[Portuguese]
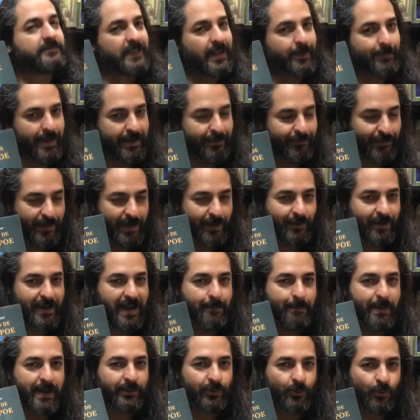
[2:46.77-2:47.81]
também veio em
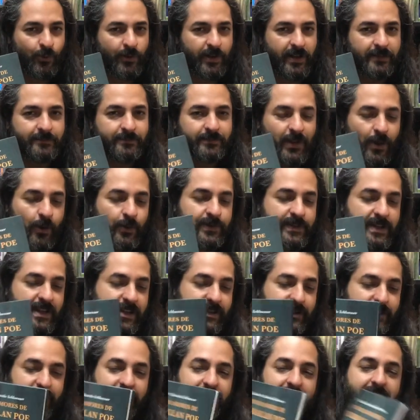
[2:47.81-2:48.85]
capa dura, ou
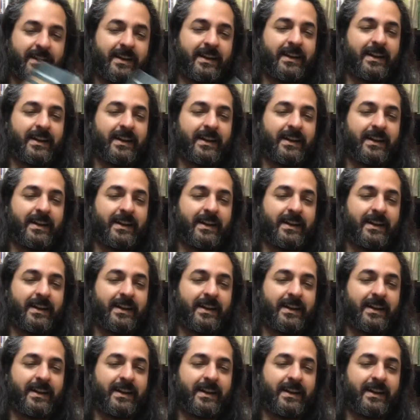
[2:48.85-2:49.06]
seja,